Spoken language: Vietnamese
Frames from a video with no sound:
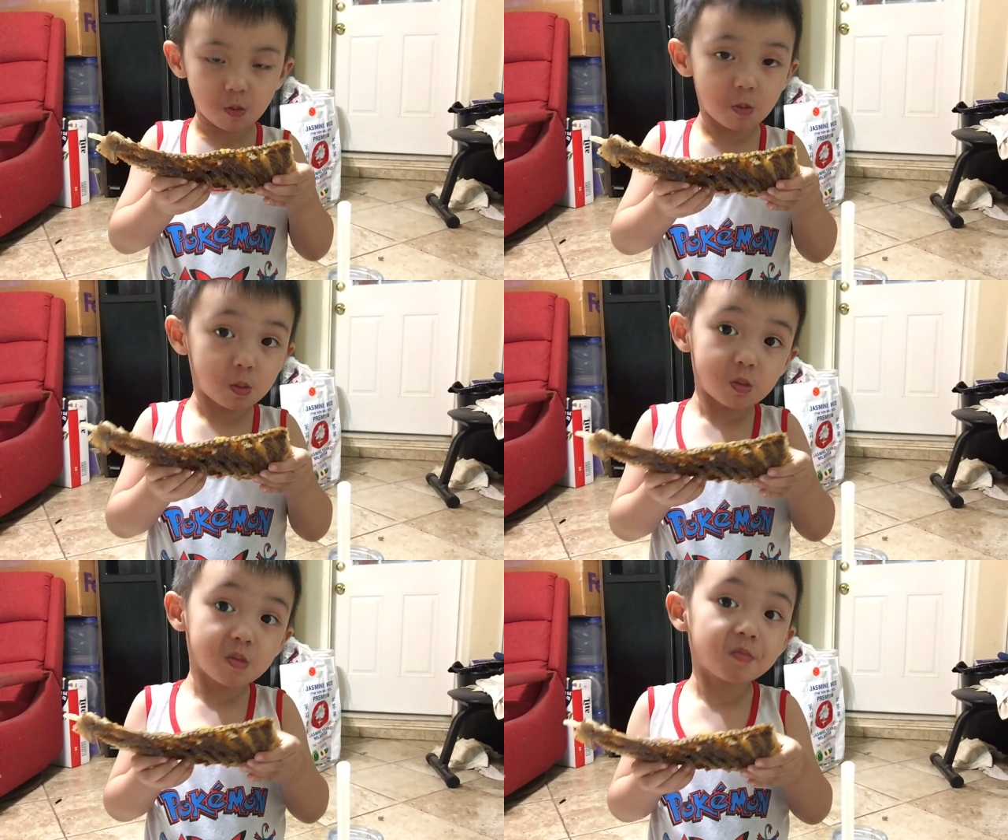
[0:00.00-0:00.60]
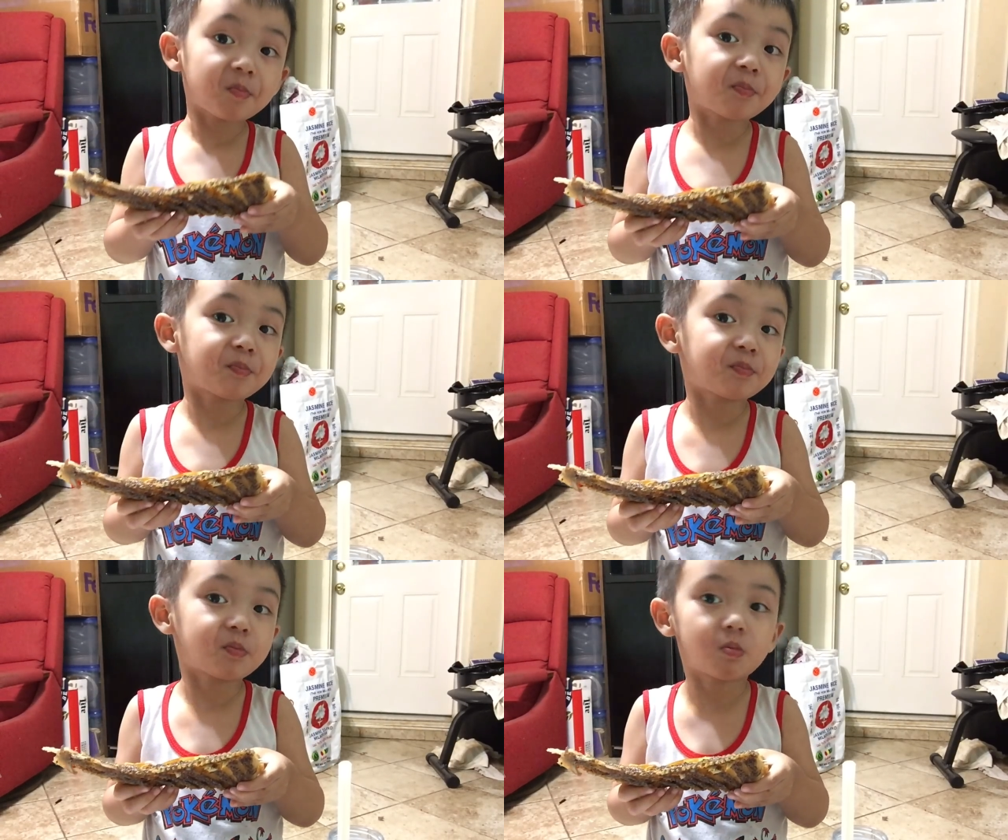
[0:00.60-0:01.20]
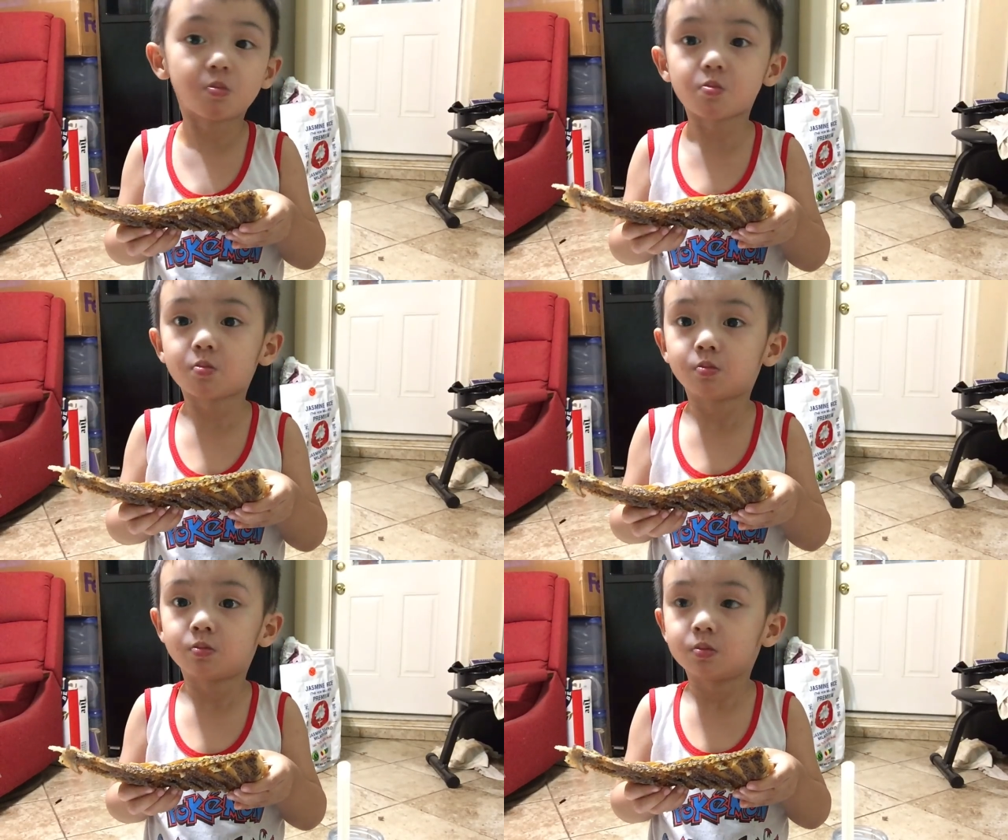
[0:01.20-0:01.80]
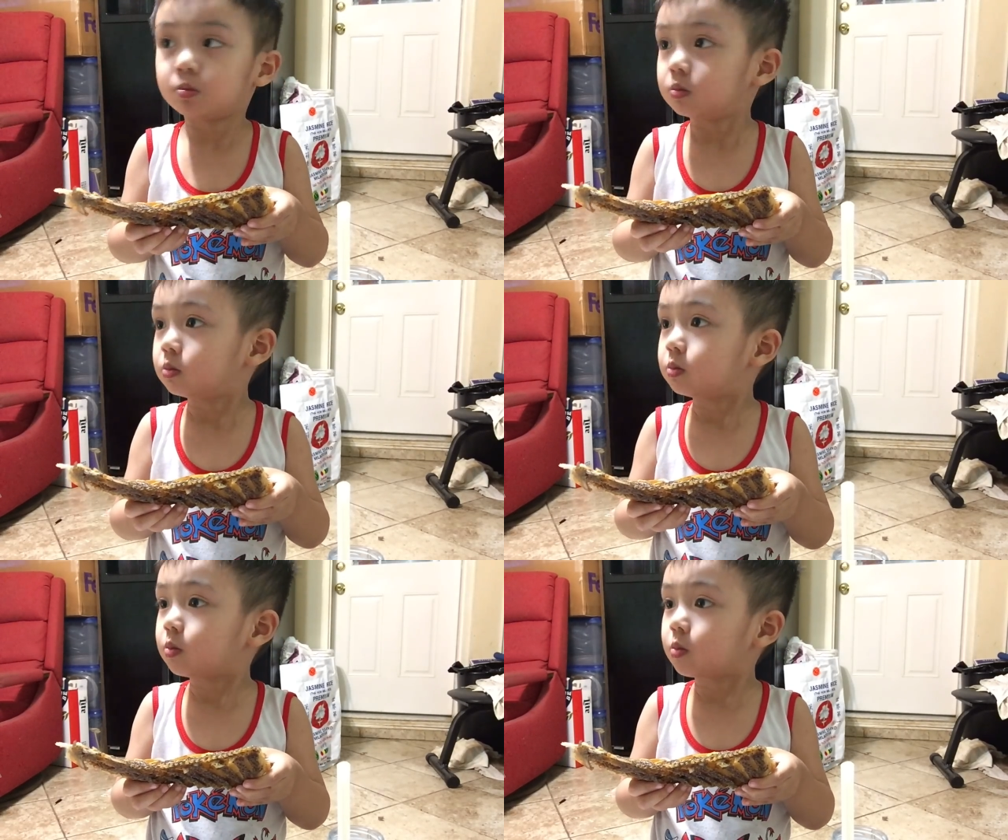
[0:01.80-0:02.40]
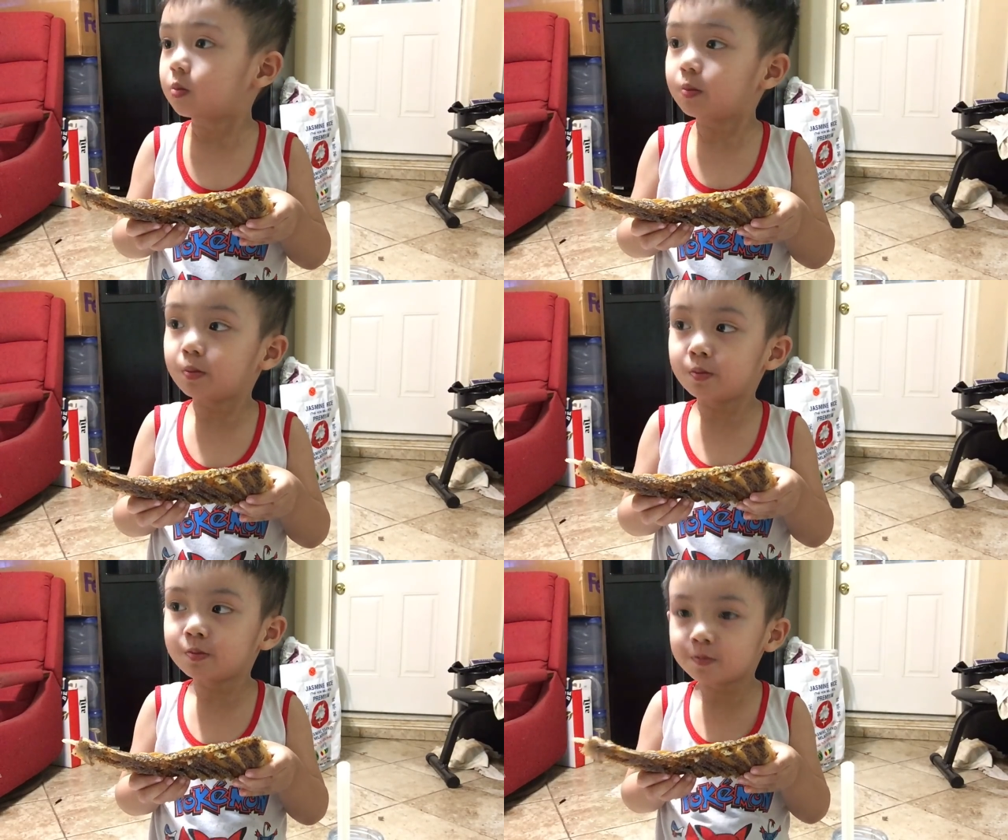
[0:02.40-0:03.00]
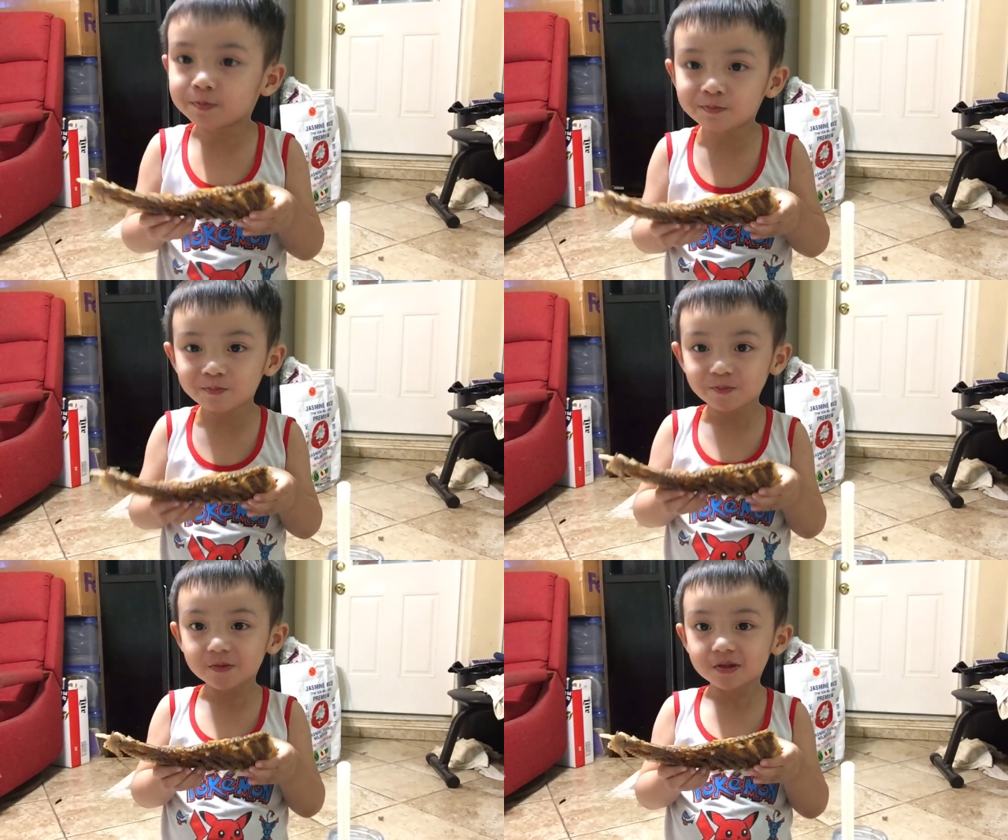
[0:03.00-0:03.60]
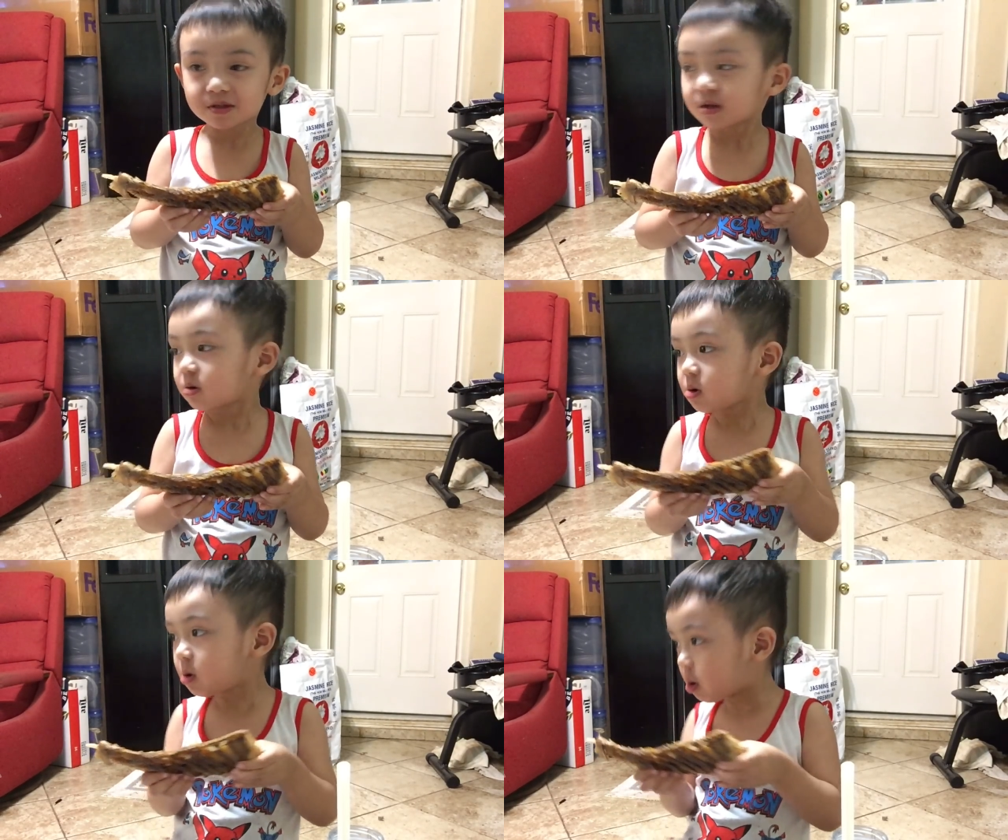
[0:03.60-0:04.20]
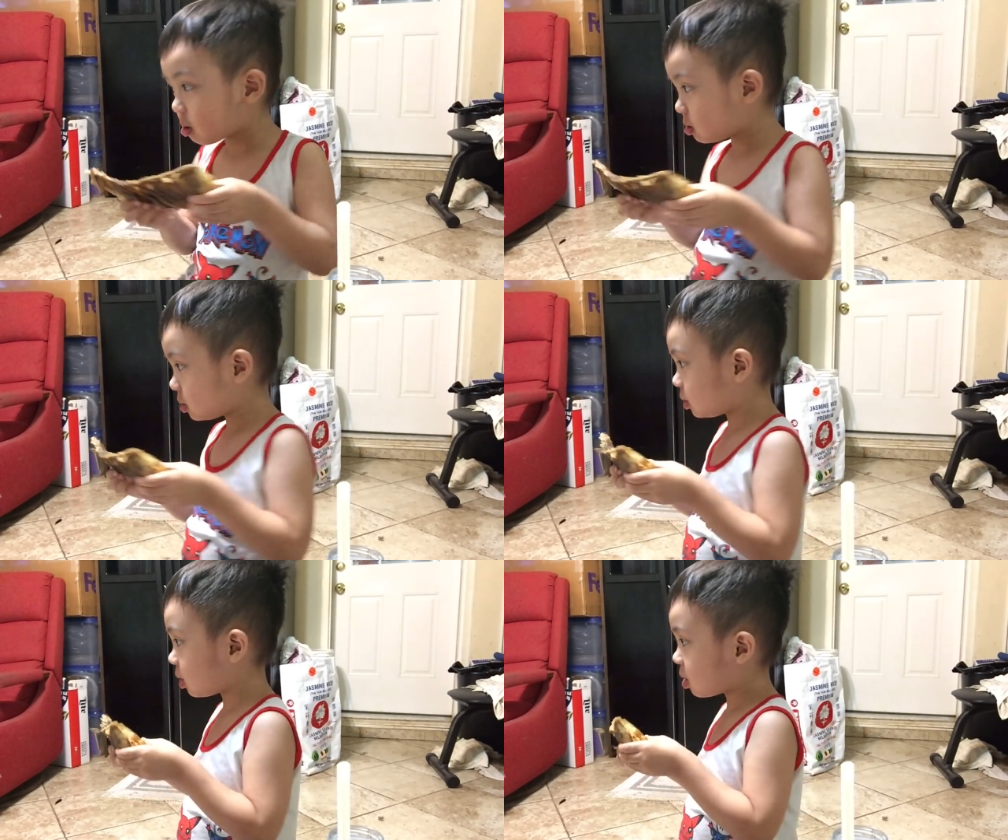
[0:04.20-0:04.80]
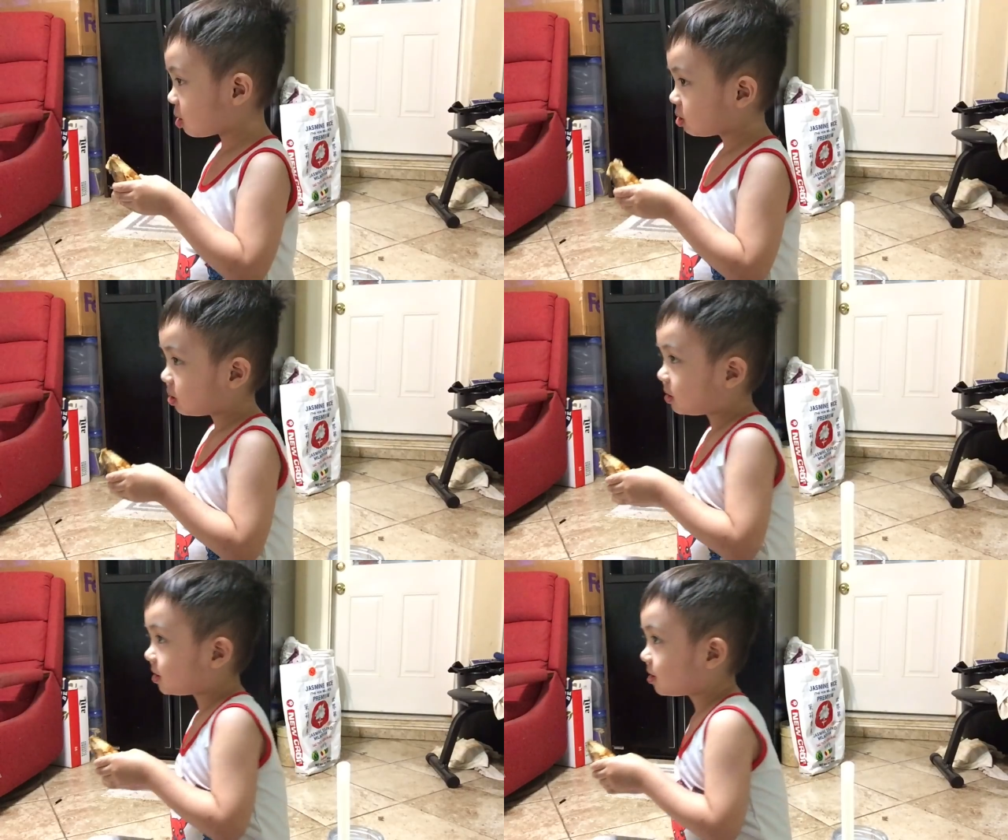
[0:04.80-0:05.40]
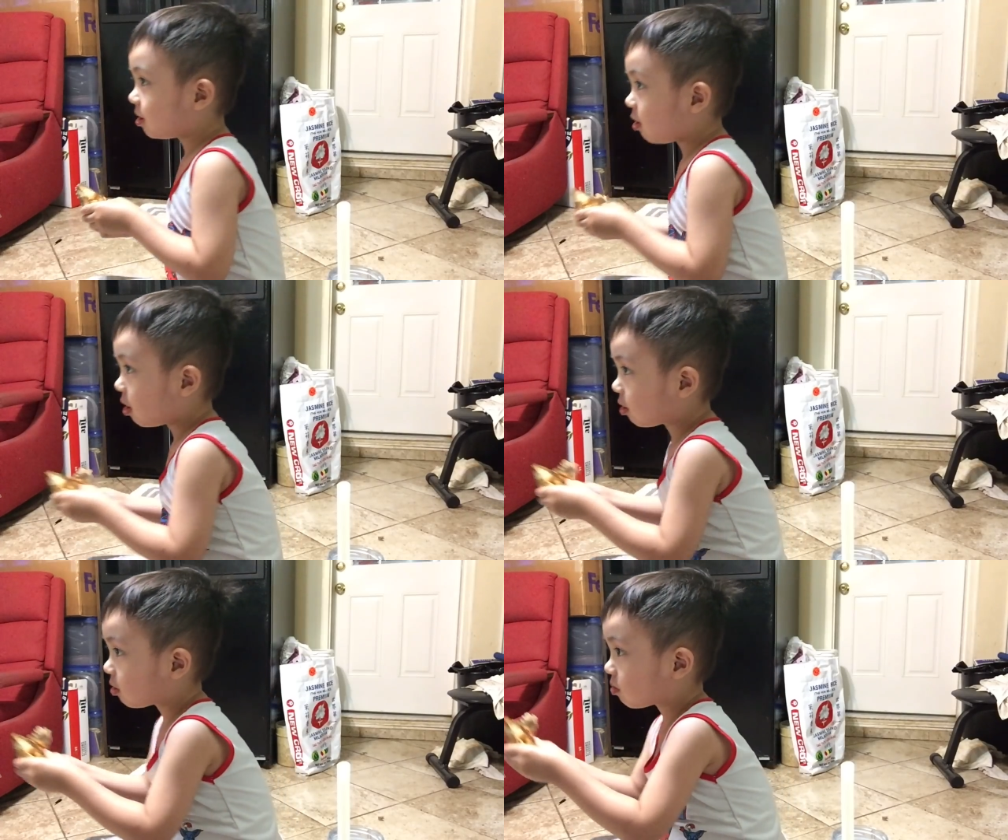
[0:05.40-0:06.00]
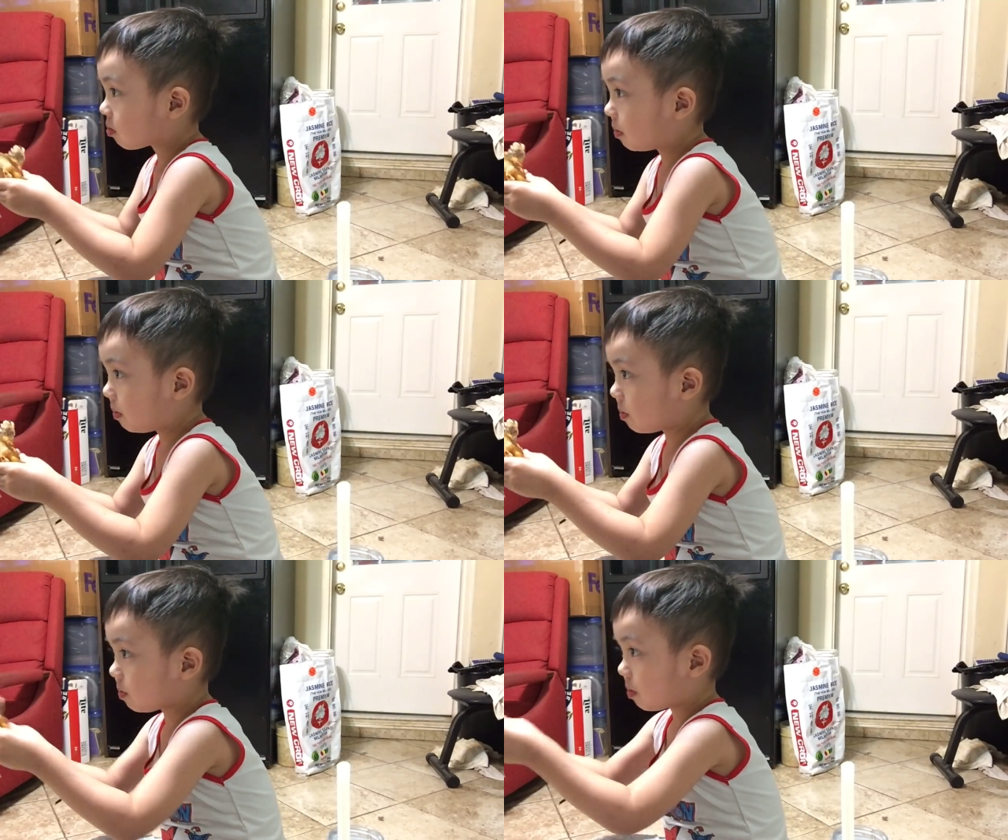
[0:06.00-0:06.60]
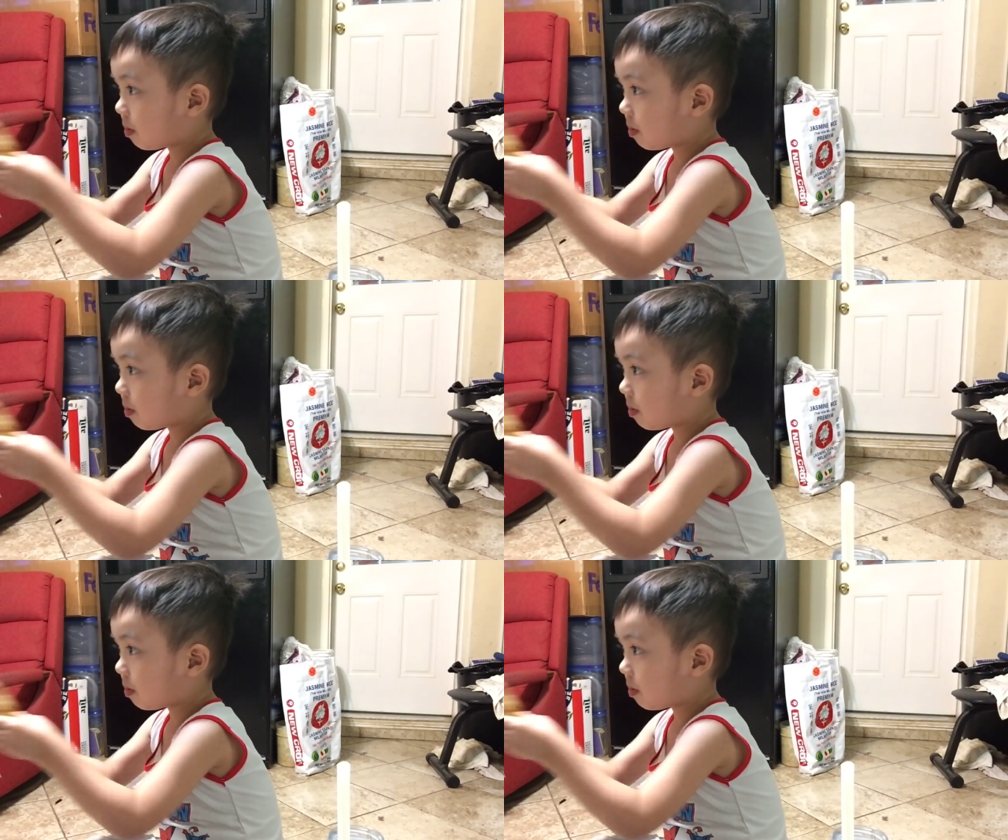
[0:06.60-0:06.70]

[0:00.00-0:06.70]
cho nên ướp muối mặn mặn, chiên cũng rất là giống con khô nghe các bạn, mặn mặn y hệt luôn à. Henry thấy